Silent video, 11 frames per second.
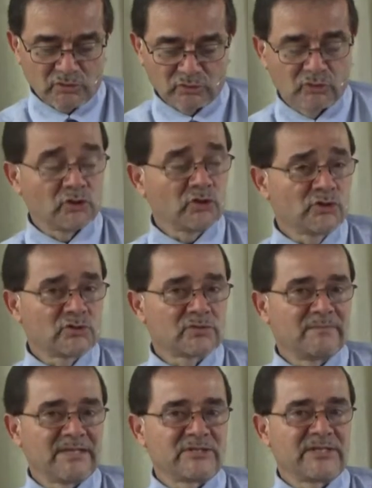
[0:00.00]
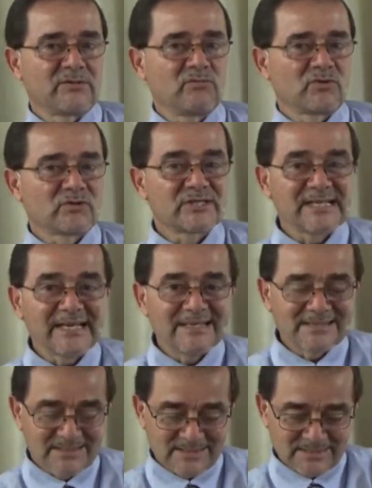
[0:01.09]
2, versículo
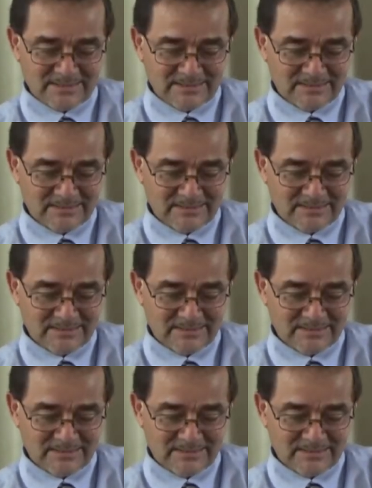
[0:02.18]
6